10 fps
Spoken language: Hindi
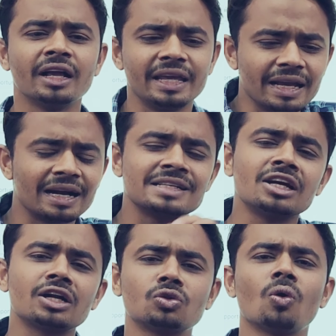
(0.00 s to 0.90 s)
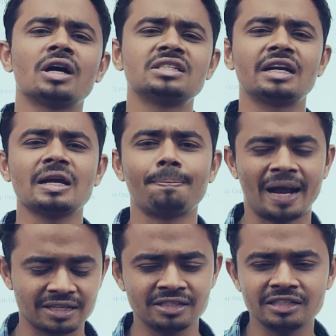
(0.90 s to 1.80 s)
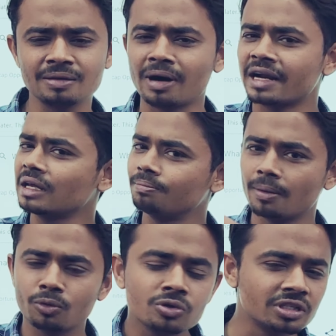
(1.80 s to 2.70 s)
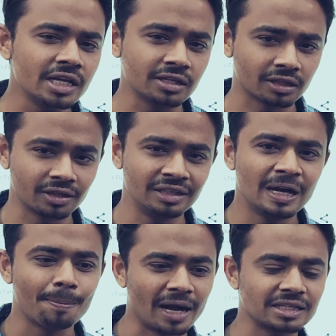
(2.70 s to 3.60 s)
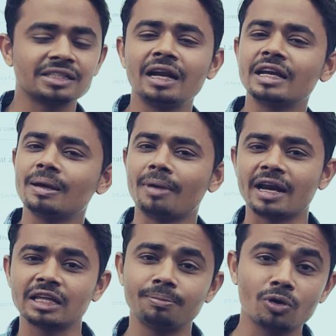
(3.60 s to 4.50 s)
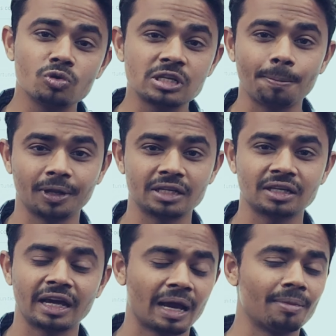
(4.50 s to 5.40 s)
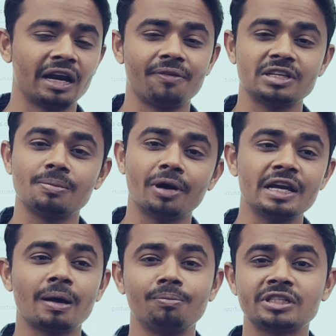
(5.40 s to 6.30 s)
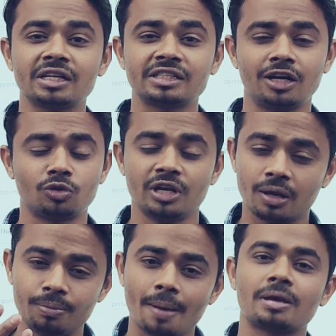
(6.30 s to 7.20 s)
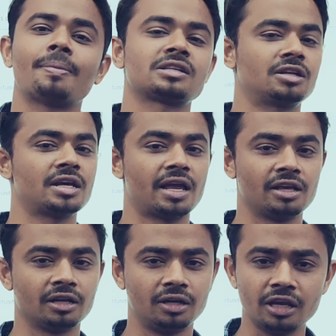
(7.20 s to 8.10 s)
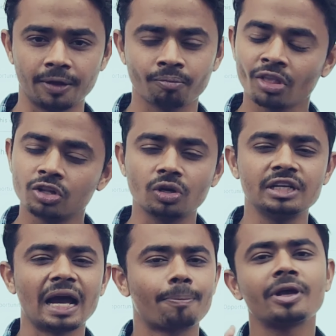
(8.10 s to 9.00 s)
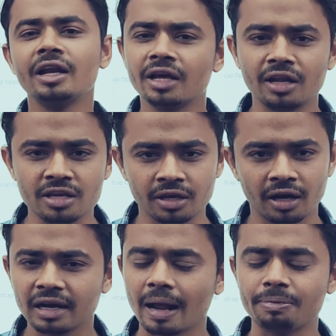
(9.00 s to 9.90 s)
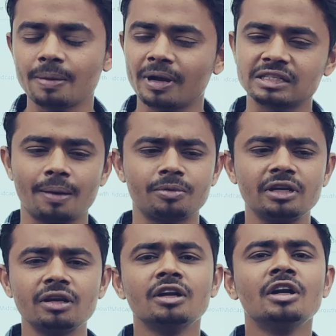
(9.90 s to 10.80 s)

एक हजार दो हजार या पांच हजार से मार्केट में आप घुस नहीं सकते पांच हजार लेके मार्केट में घुसे पता चला एम आर ऐसी बड़ी कंपनी के शेयर तो एक भी आपके पास नहीं आएंगे ठीक है तो ये आपके लिए नहीं है अगर आपके पास आपकी